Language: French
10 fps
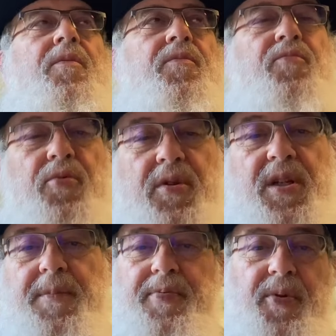
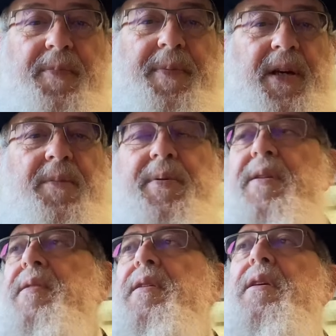multiples
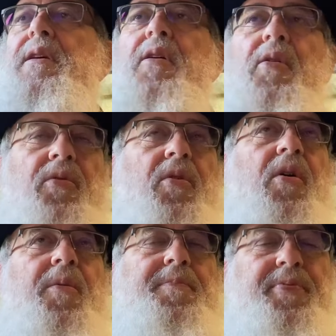péripéties en
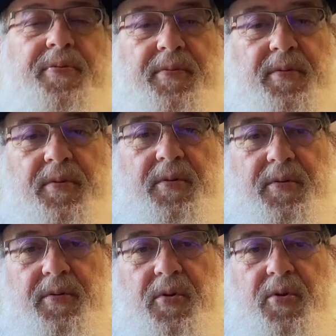Europe
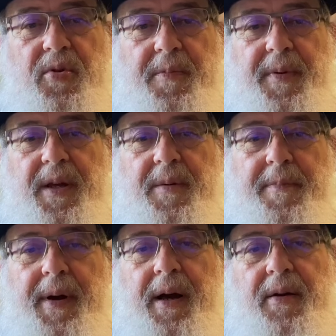occupées
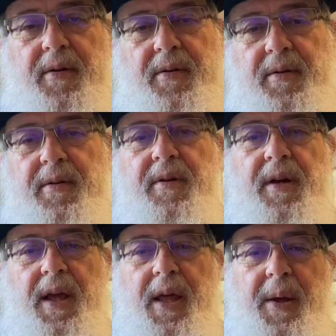par, euh,
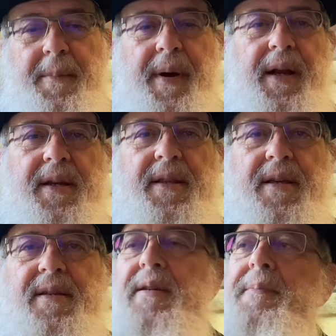par les
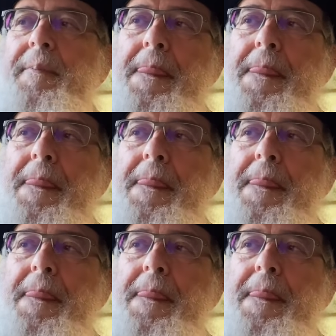nazis.